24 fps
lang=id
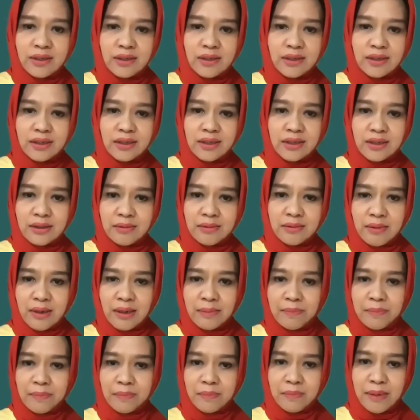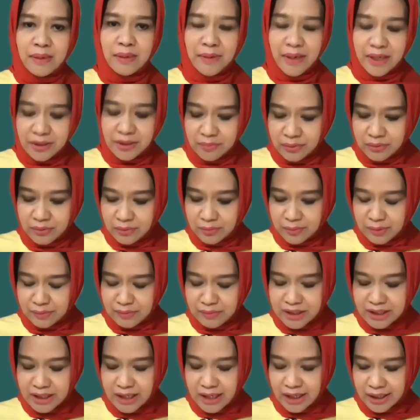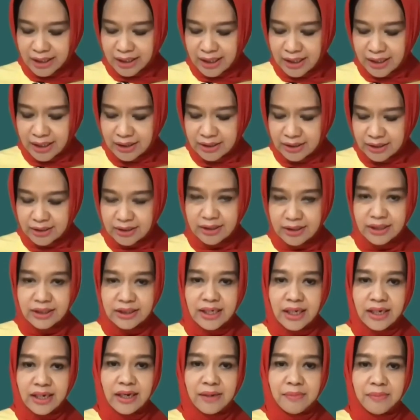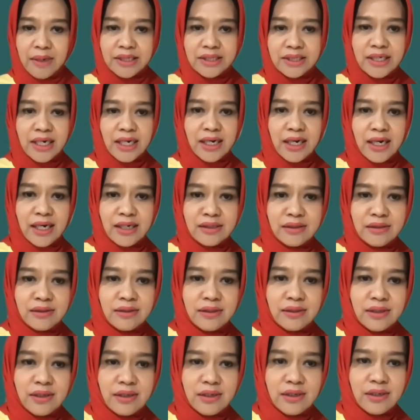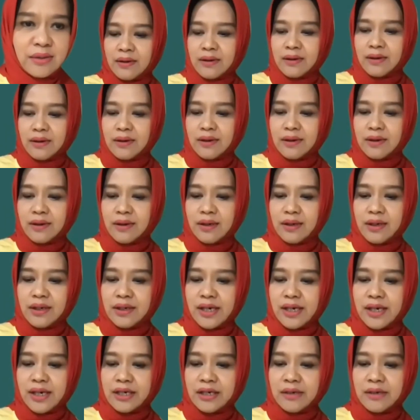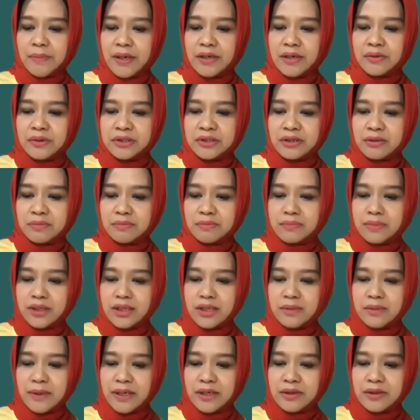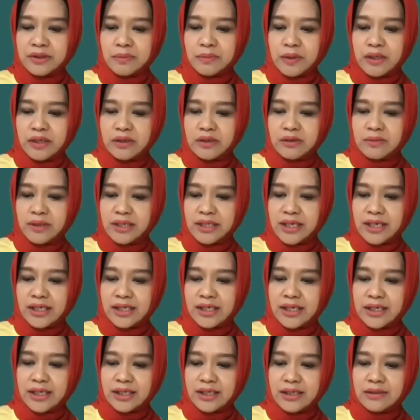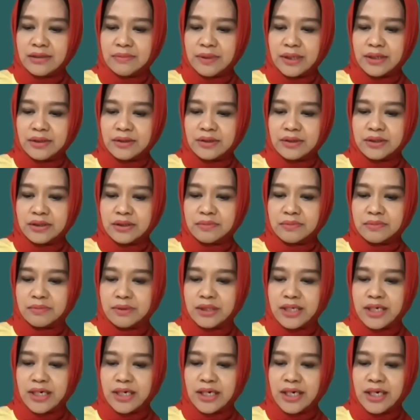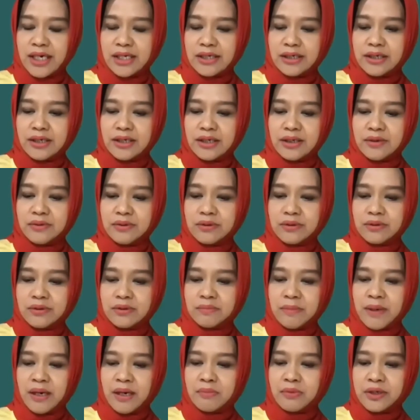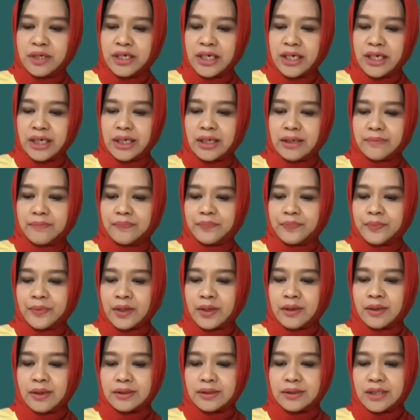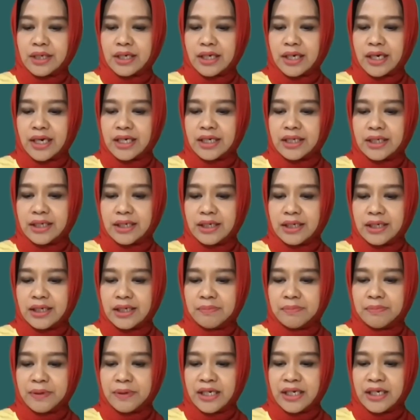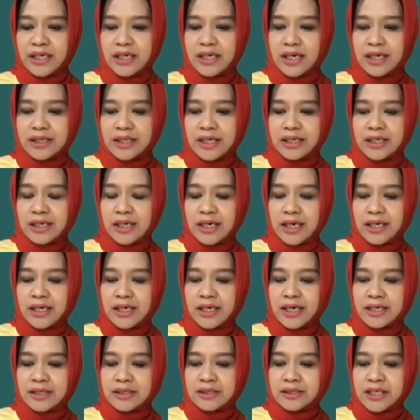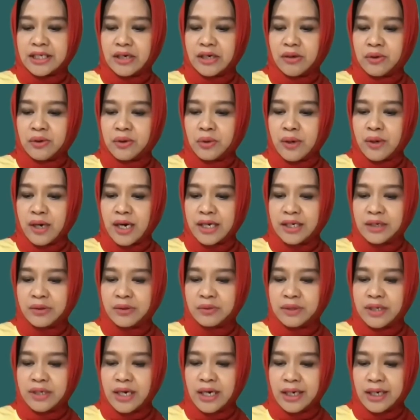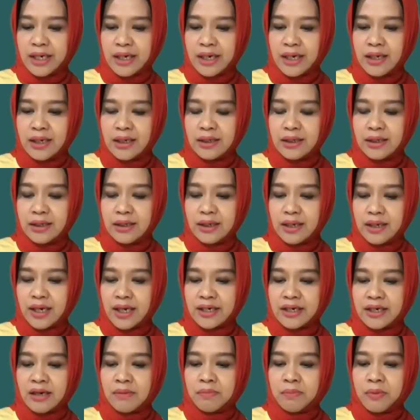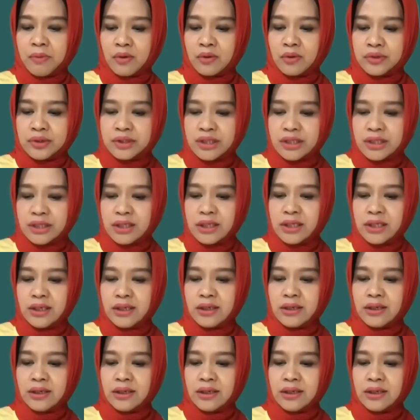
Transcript: uh, Bapak Ibu pembicara. Ini saya bacakan ini dari Pak Yusuf. Ini Pak Yusuf ikut bertanya nih, Pak Yusuf Hidayat. Ini untuk Pak Budi terkait dengan peningkatan kadar CO2 di udara karena polusi,